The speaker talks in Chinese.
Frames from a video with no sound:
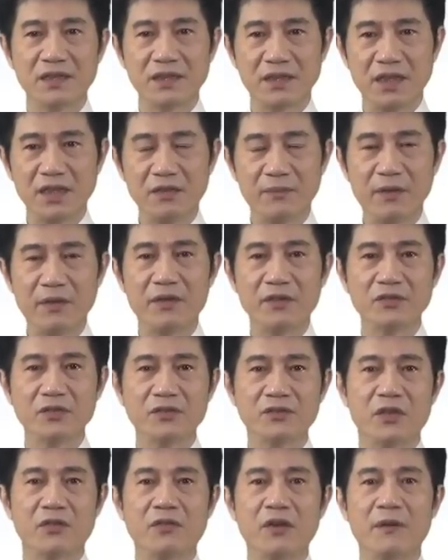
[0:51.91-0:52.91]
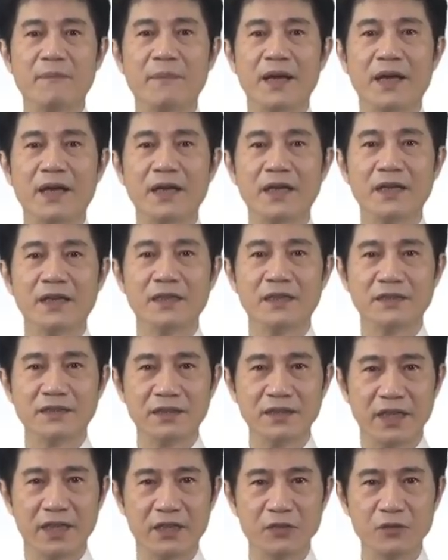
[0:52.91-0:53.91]
它有办法做转换吗？
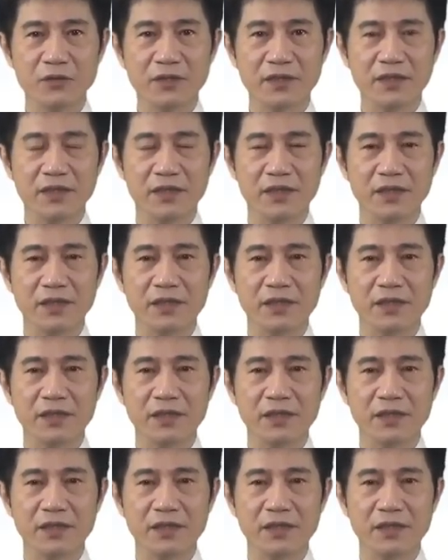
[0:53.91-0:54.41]
这两个问题。